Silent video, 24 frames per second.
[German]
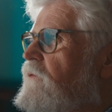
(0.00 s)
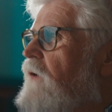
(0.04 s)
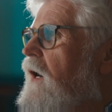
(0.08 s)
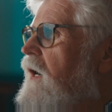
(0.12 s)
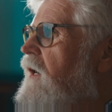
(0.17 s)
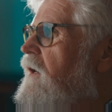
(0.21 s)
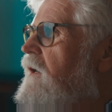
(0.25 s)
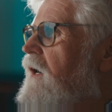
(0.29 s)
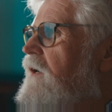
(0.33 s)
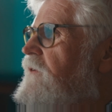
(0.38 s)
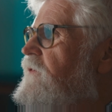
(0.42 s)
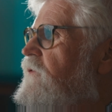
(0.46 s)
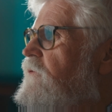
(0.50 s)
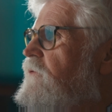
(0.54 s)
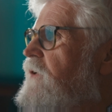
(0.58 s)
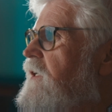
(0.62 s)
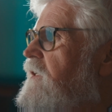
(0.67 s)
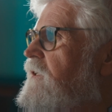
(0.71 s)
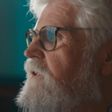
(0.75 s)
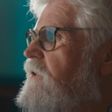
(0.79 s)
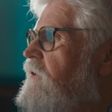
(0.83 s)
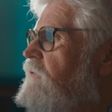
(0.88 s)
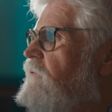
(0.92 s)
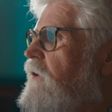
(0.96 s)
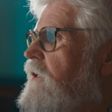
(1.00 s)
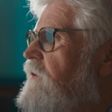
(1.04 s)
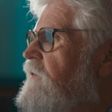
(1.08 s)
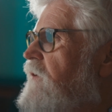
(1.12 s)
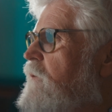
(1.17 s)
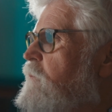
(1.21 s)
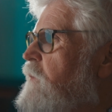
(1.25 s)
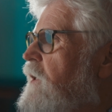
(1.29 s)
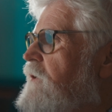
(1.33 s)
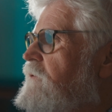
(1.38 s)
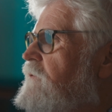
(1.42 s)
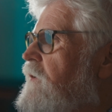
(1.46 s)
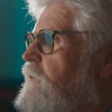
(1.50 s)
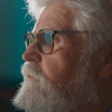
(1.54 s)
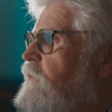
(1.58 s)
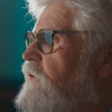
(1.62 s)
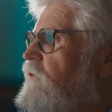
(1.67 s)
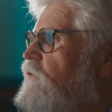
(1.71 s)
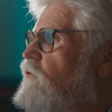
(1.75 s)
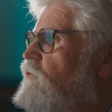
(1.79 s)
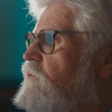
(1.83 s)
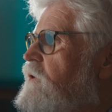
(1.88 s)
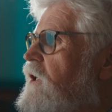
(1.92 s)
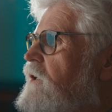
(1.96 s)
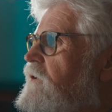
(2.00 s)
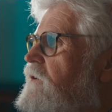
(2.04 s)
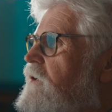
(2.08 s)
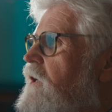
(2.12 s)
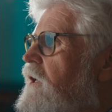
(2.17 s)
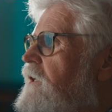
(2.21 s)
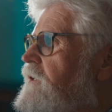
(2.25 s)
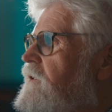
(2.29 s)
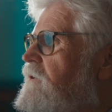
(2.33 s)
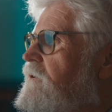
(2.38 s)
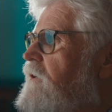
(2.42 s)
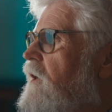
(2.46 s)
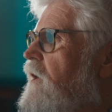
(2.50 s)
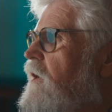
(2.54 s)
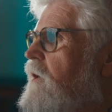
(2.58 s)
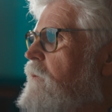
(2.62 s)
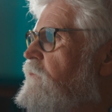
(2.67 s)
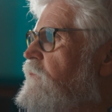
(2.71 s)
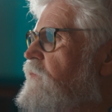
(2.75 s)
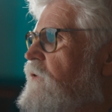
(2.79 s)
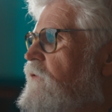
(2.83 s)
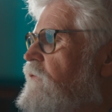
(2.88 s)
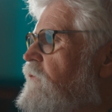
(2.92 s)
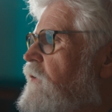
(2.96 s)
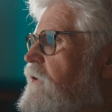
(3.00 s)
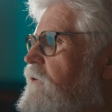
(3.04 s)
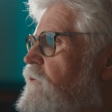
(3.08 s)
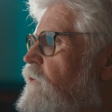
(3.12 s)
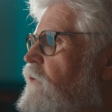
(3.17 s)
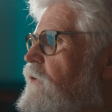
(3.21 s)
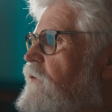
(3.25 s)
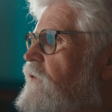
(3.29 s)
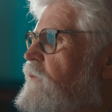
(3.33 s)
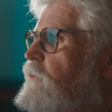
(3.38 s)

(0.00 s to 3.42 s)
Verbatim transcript: war also wirklich, weil es am Anfang ein bisschen Schwierigkeiten gab, das war ein neues